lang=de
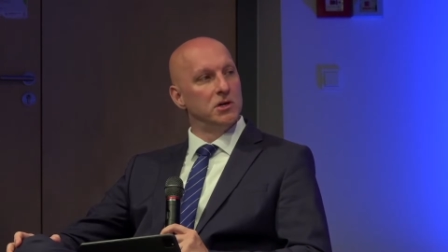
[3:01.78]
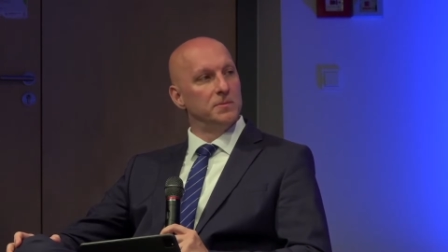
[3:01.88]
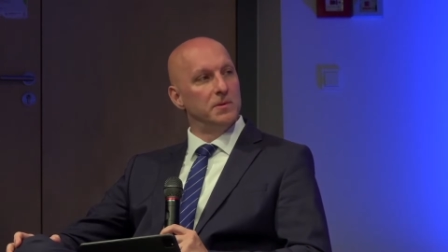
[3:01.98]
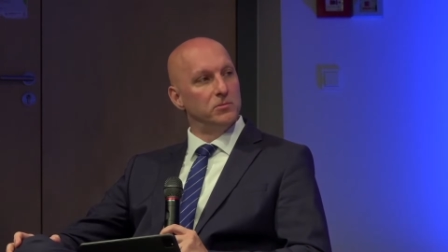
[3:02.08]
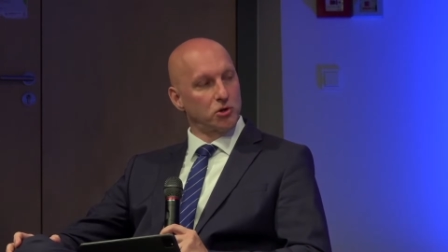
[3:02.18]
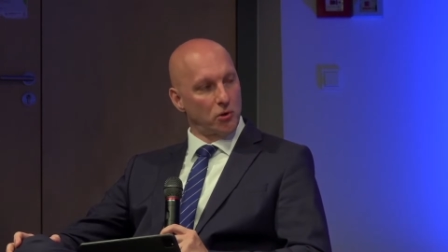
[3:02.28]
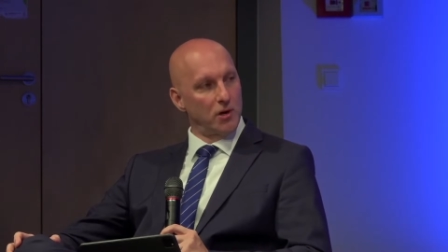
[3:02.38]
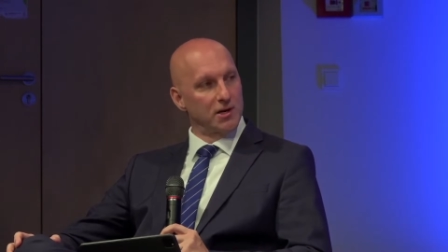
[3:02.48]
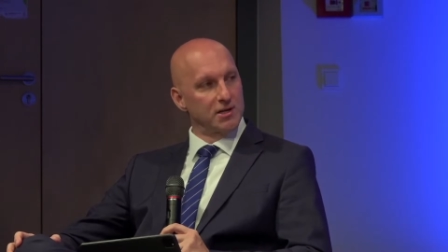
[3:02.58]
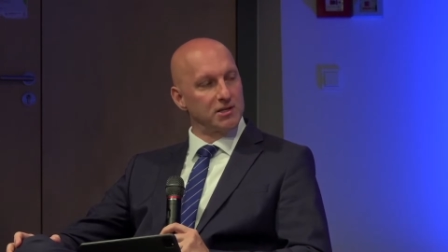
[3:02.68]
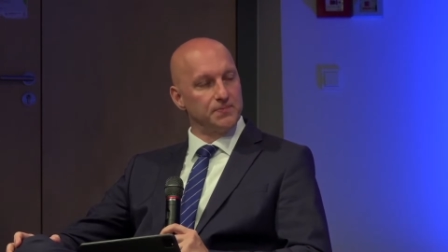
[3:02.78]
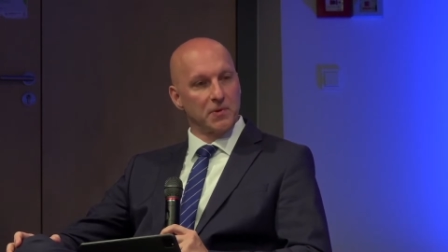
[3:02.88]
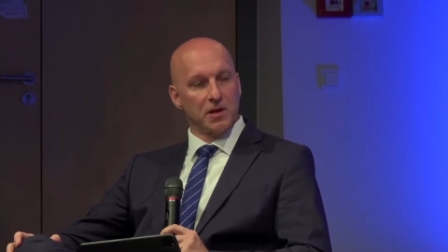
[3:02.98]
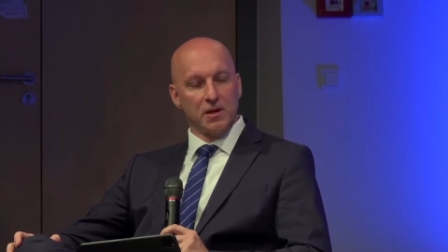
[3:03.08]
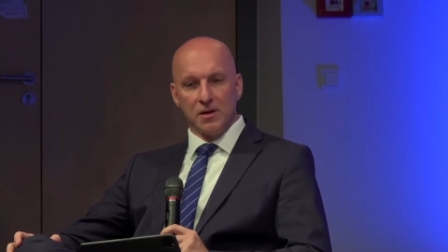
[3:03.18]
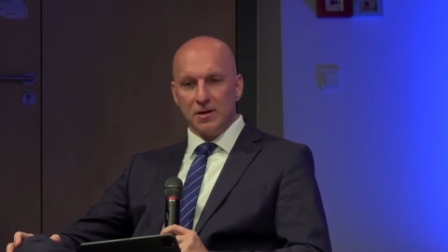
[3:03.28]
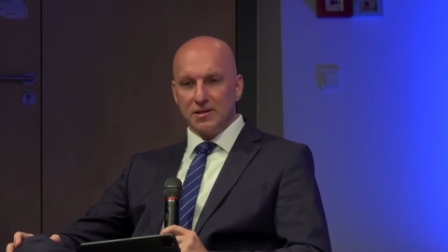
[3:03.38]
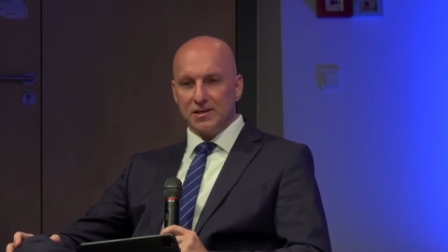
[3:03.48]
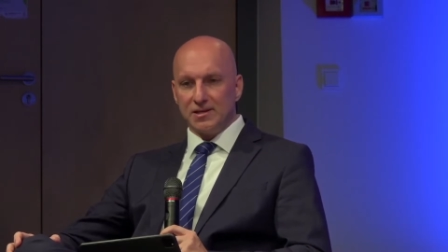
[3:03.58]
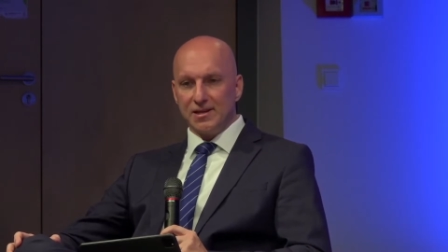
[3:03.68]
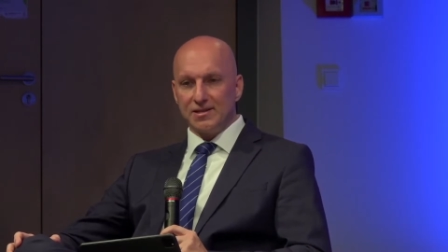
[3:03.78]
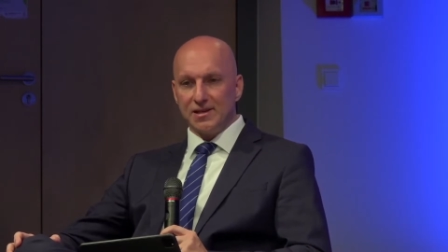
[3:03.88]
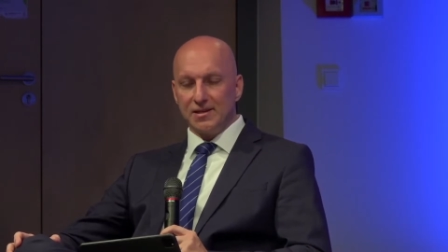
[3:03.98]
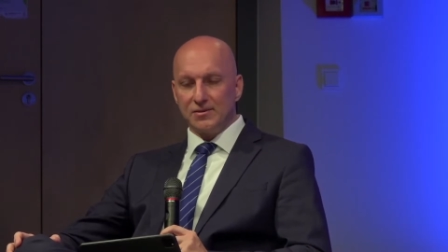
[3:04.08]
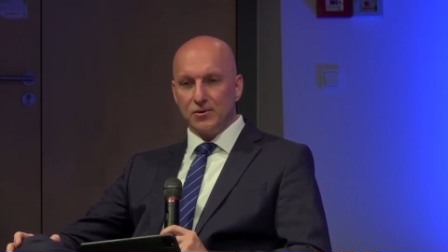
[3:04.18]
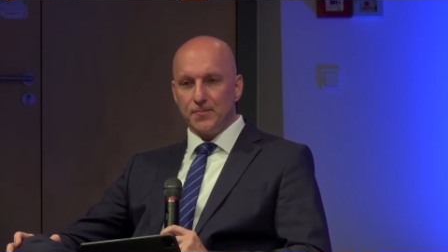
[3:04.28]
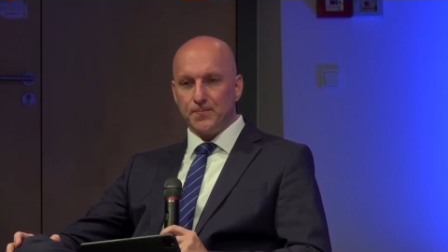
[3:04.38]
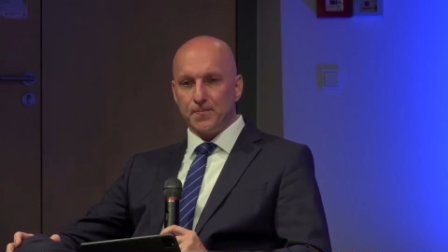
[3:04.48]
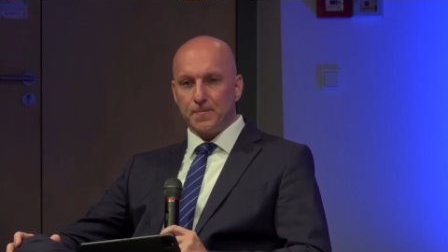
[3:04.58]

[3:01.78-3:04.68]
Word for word: mit dem Steuerrecht. Das heißt also,